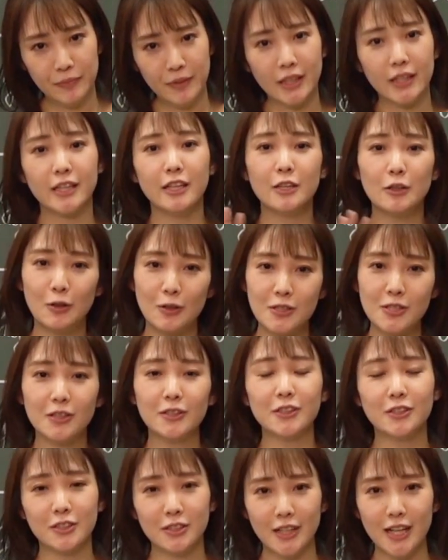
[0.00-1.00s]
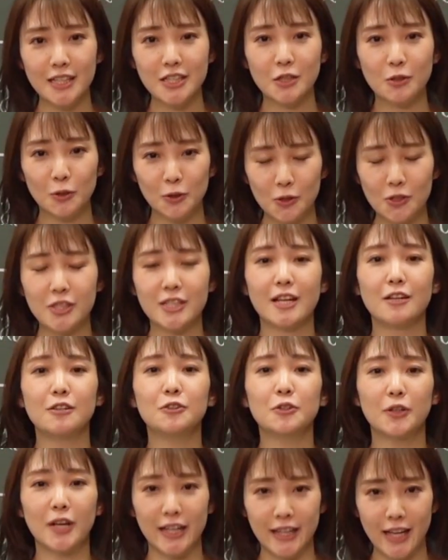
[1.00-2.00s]
非保存力が仕事してる
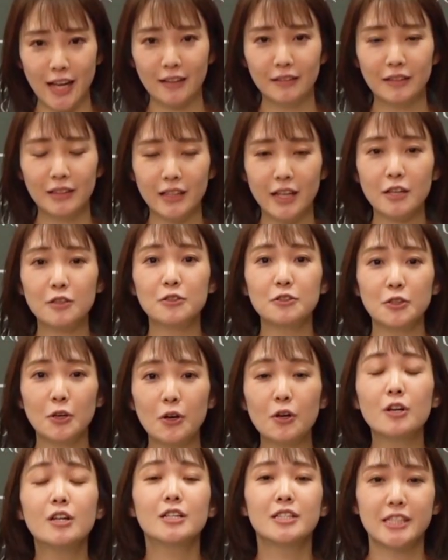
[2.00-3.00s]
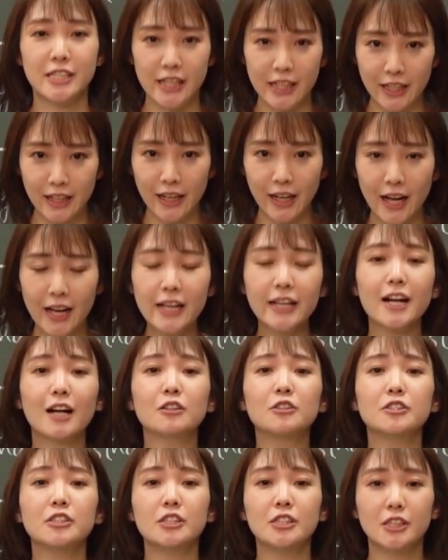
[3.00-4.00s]
のかなっていうのをしっかり
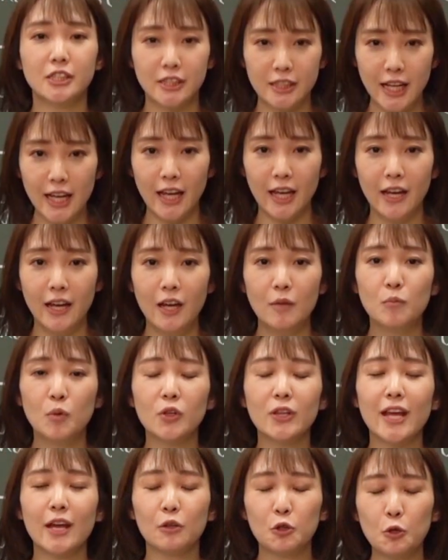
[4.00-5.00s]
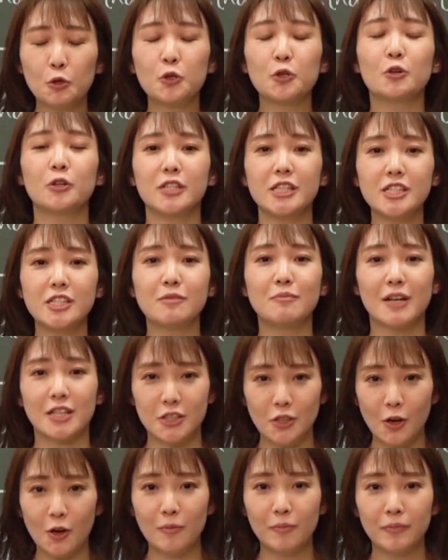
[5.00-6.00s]
確認して問題を解くようにしま
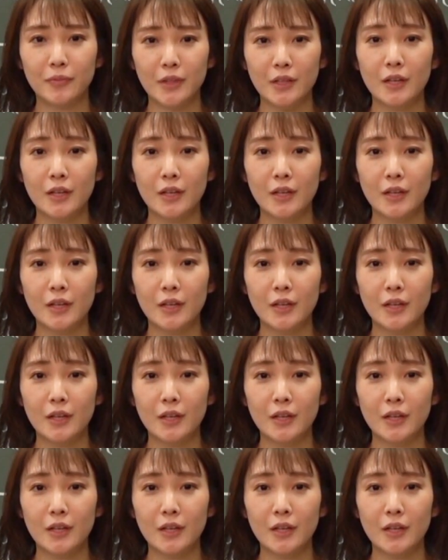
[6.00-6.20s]
しょう。